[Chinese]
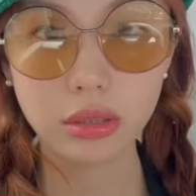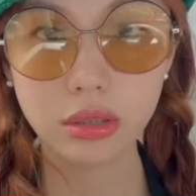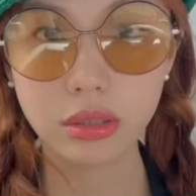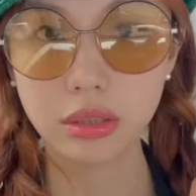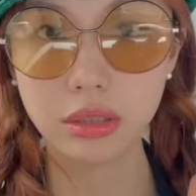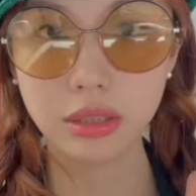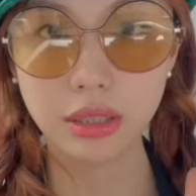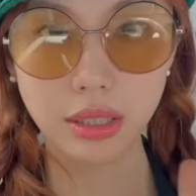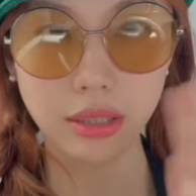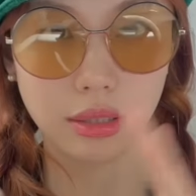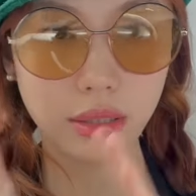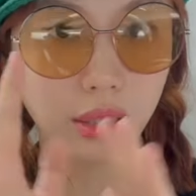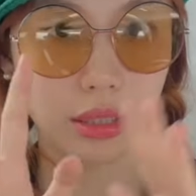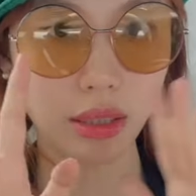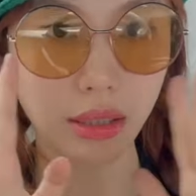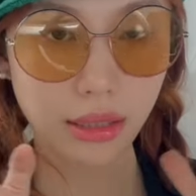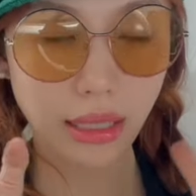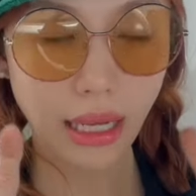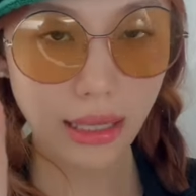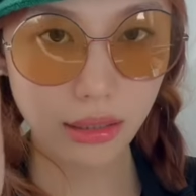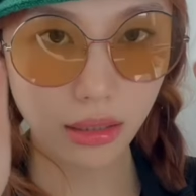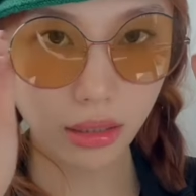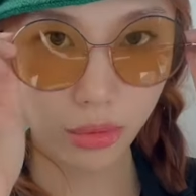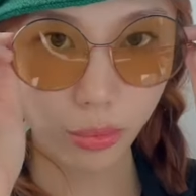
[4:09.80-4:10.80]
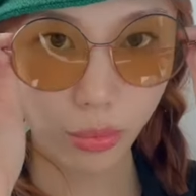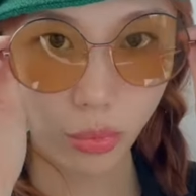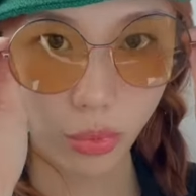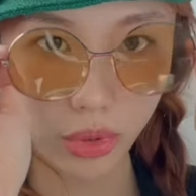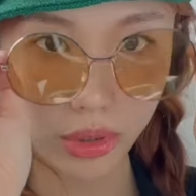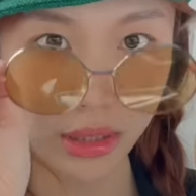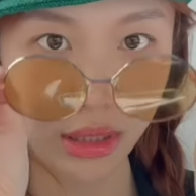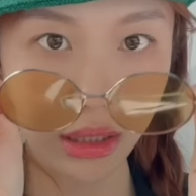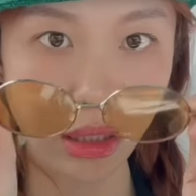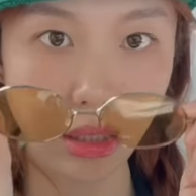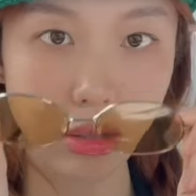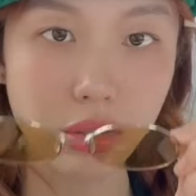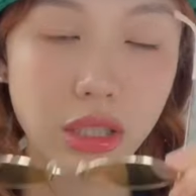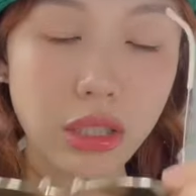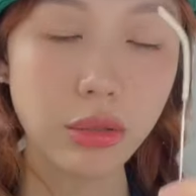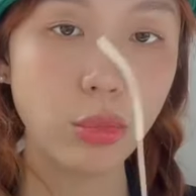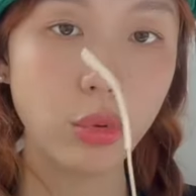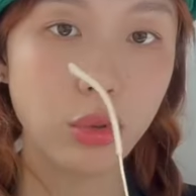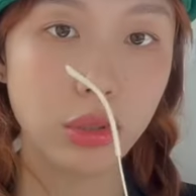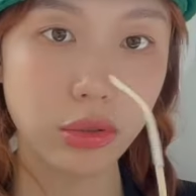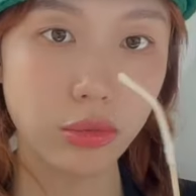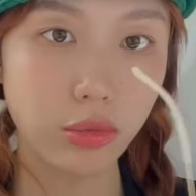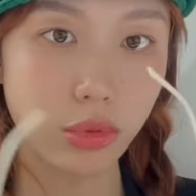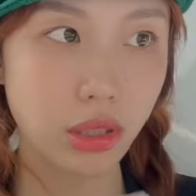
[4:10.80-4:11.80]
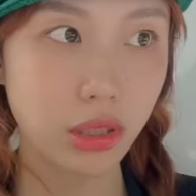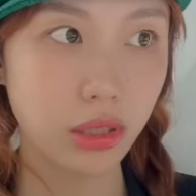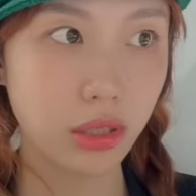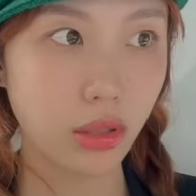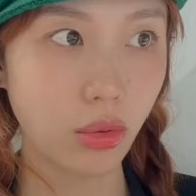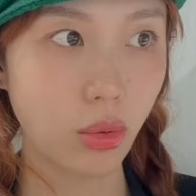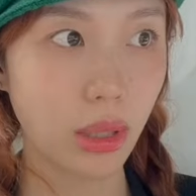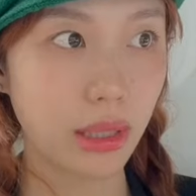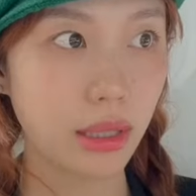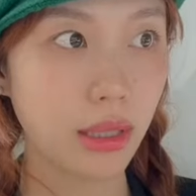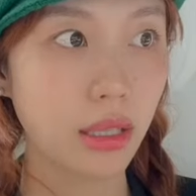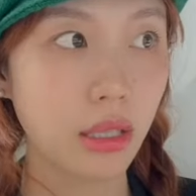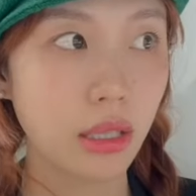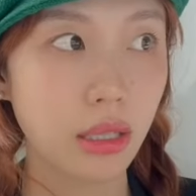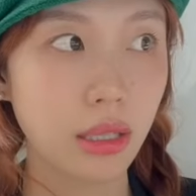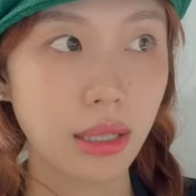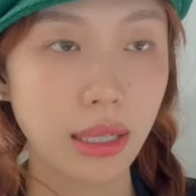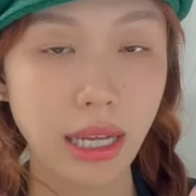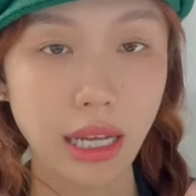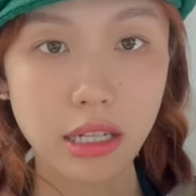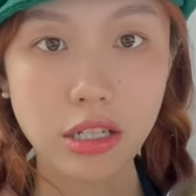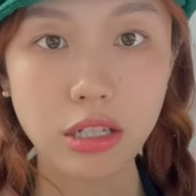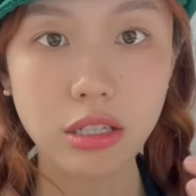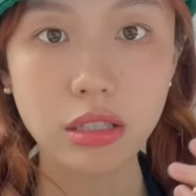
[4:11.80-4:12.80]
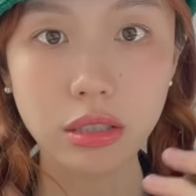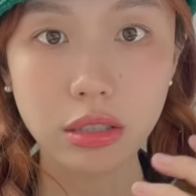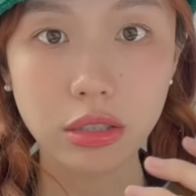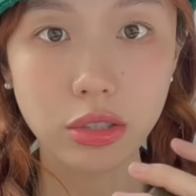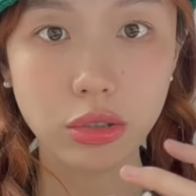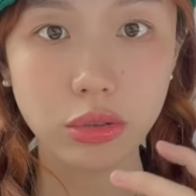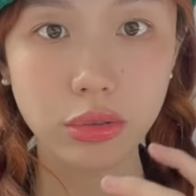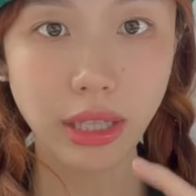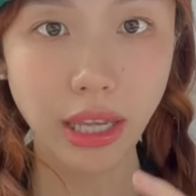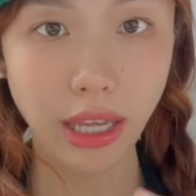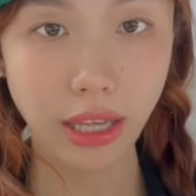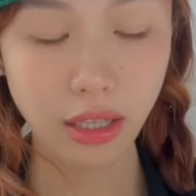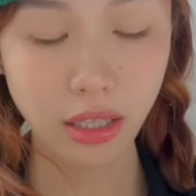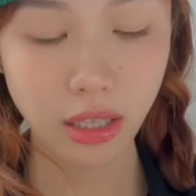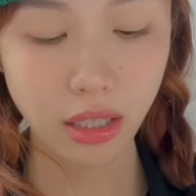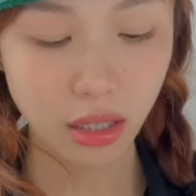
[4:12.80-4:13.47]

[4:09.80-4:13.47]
之前那个大的墨镜，然后这个墨镜我是喜欢开车的时候戴，